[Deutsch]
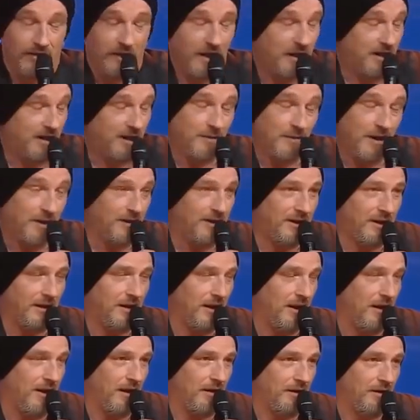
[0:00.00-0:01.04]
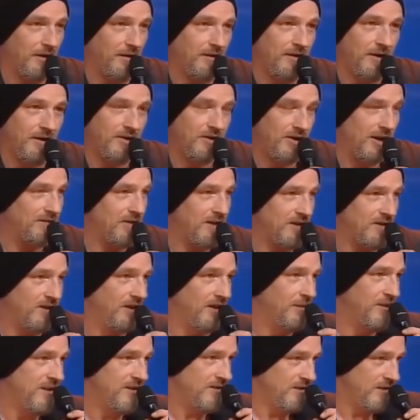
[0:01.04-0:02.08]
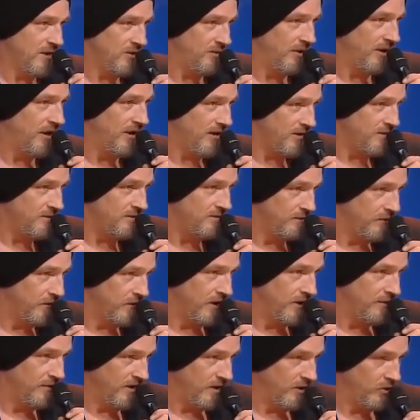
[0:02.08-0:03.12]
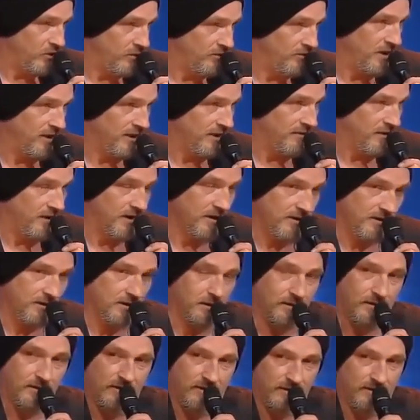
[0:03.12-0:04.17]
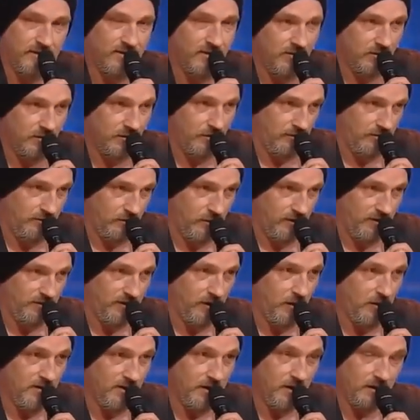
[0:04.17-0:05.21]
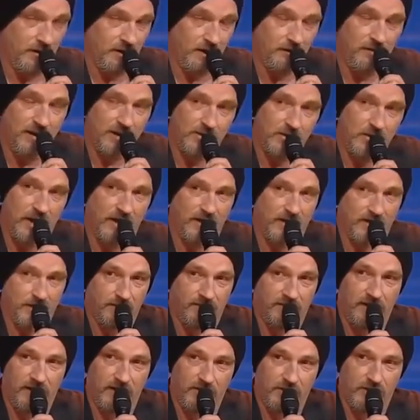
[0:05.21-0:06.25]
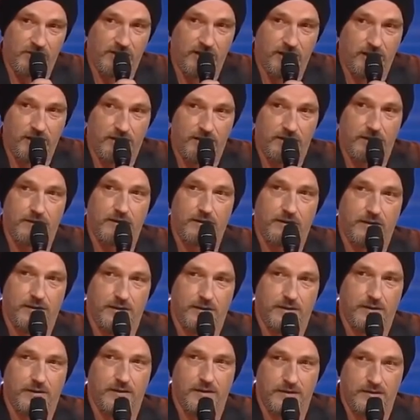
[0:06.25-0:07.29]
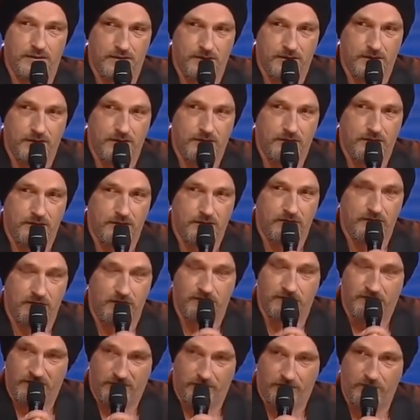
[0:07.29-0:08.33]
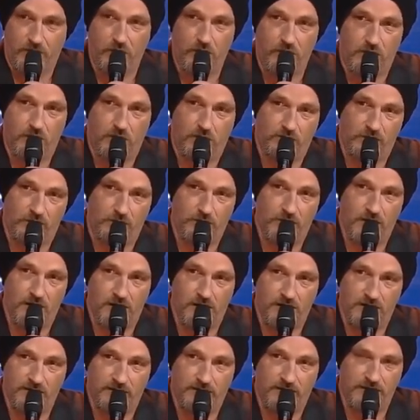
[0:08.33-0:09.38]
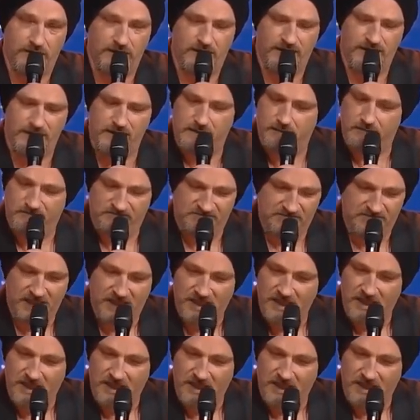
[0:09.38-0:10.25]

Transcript: Und wenn ich jemanden kennenlerne, ich schaffe das auch nicht mehr, diese Gespräche zu führen, die man da üblicherweise, Sie wissen schon, wo die Frau sagt, ich bin so eine zum Pferdestehlen. Wenn ich ein Pferd brauche, kaufe ich mir eins. Weißt du, das,